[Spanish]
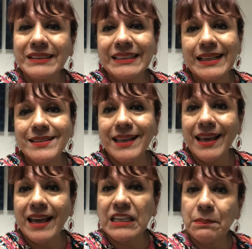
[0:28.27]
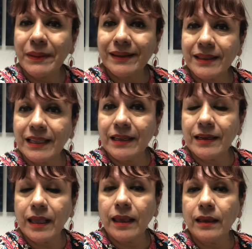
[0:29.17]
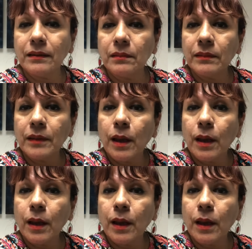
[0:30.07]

si desea invertir en